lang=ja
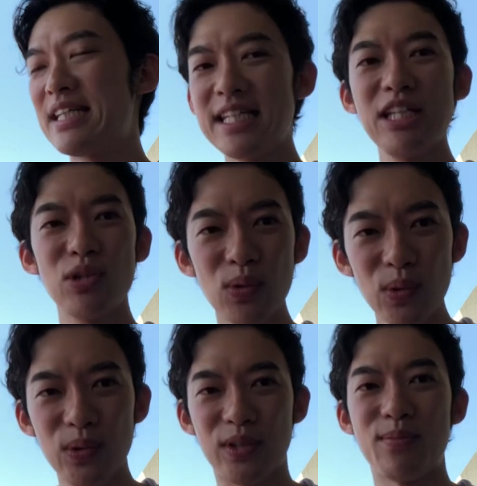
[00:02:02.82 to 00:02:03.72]
自信と
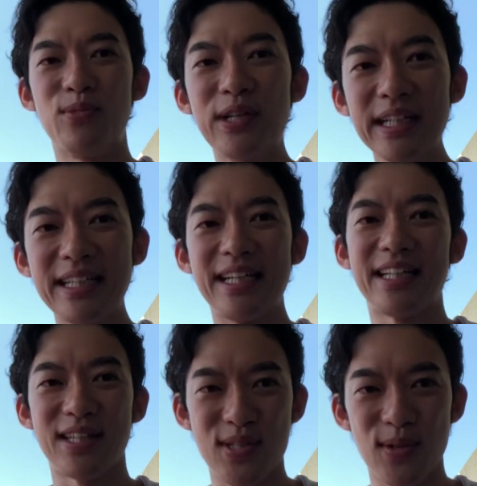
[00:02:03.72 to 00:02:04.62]
能力って無関係
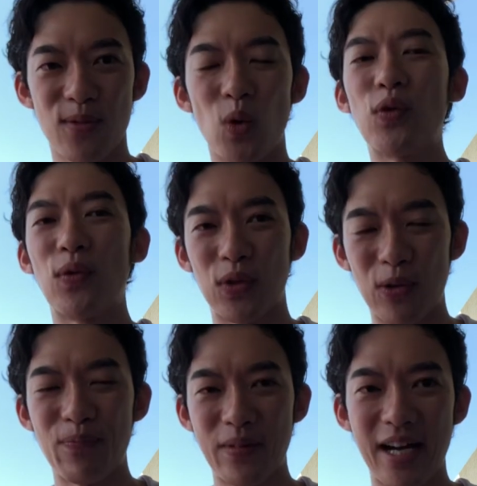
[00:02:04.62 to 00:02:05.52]
なんですよ、ほとん
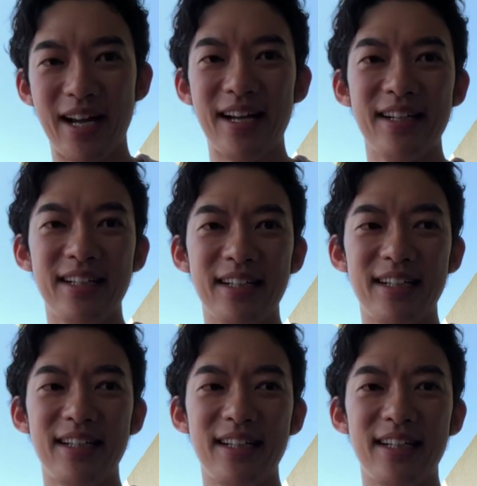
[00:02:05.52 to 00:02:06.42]
ど。はい。
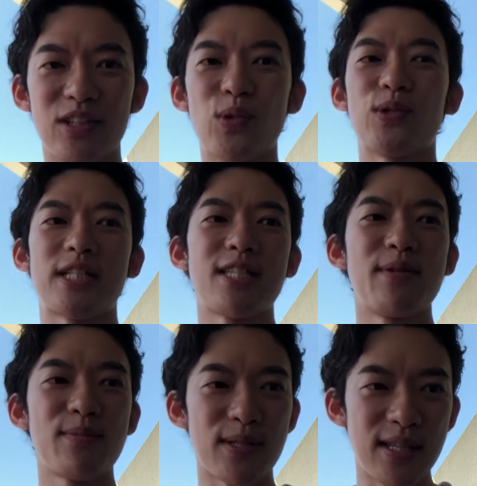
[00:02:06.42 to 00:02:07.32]
どういうことを説
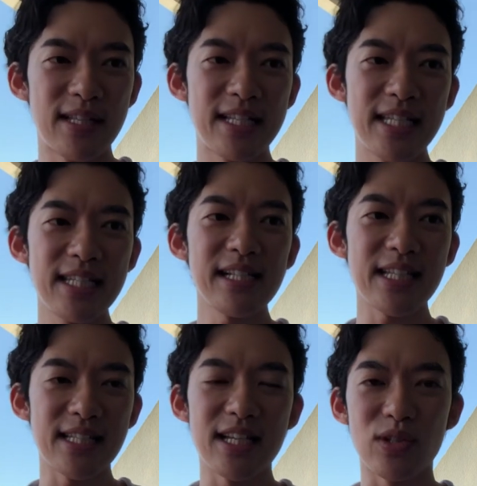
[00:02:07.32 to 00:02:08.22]
明しますね。で、実際
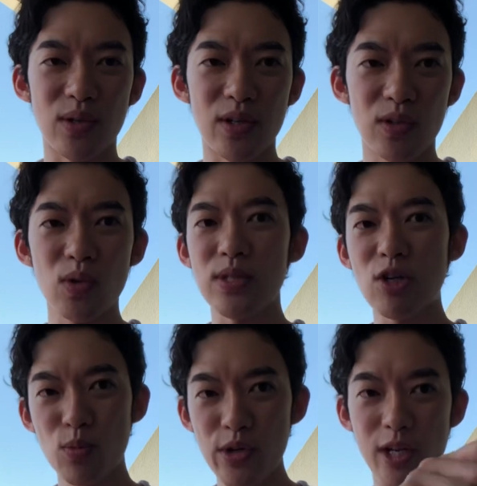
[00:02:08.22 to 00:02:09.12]
ですね、今日
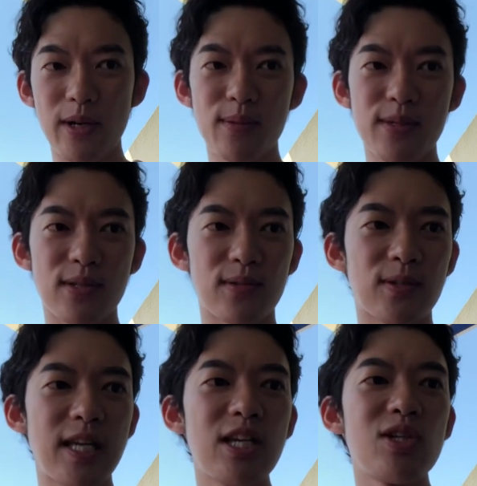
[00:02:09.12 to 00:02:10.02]
参考向けにも入れてますけ
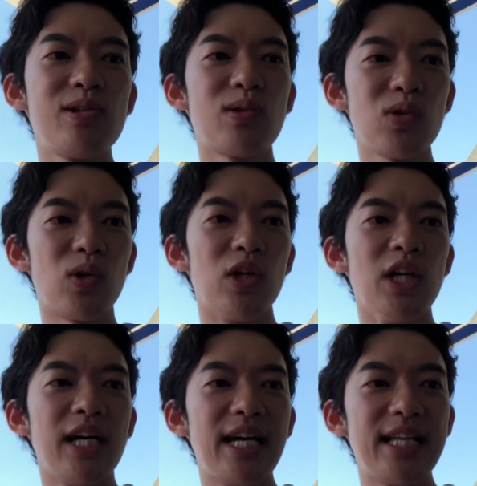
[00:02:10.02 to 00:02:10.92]
ど、研究によると、
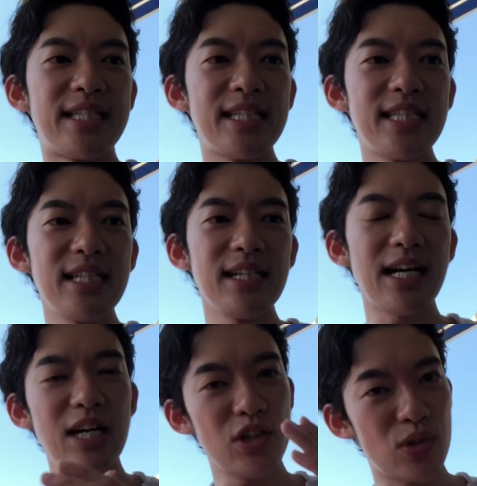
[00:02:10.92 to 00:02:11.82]
自信
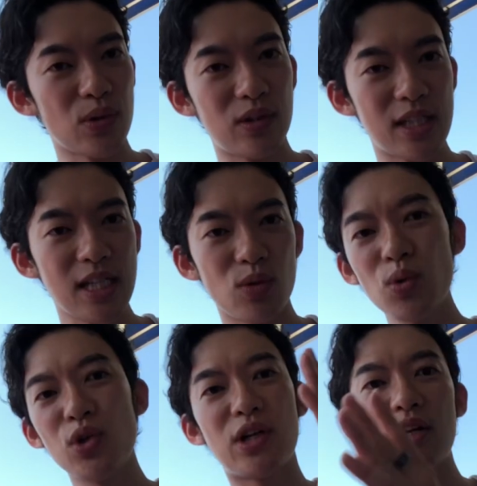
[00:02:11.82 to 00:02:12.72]
がある人ってじゃあ
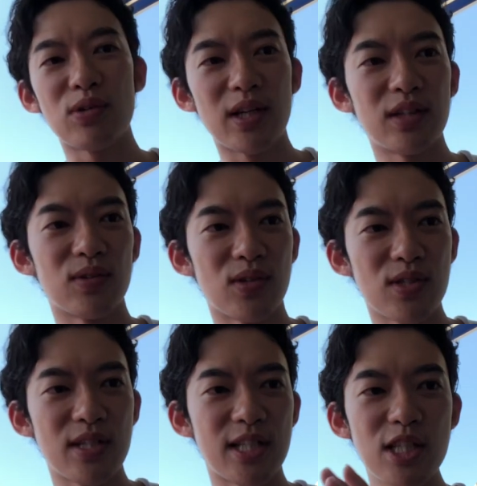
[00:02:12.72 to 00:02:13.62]
能力があるのかっていうとで
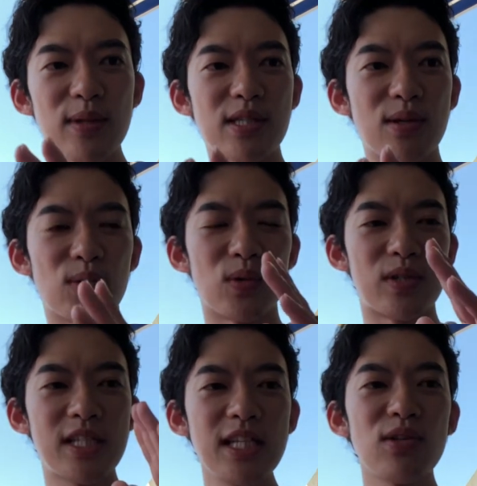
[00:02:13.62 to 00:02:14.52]
すね、実はですね、この
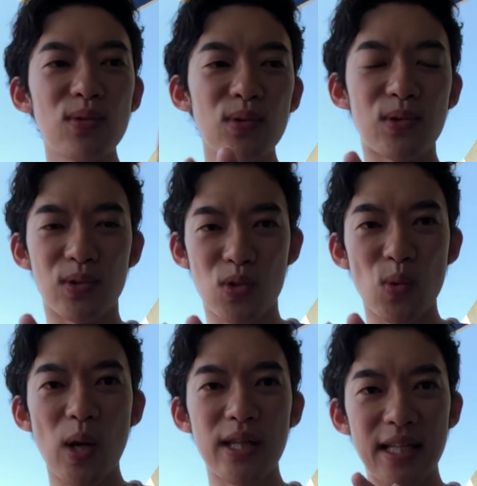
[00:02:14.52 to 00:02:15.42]
自信と能力の
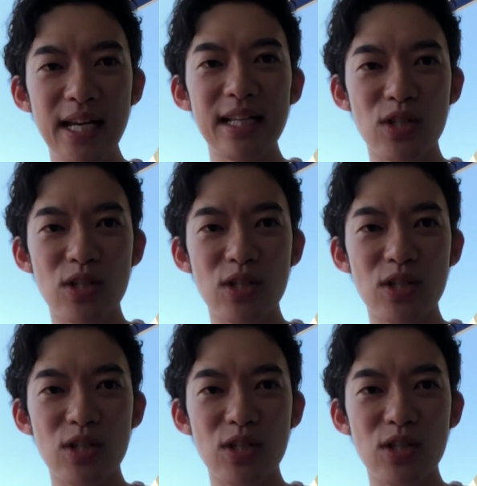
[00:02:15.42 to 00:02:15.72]
相関って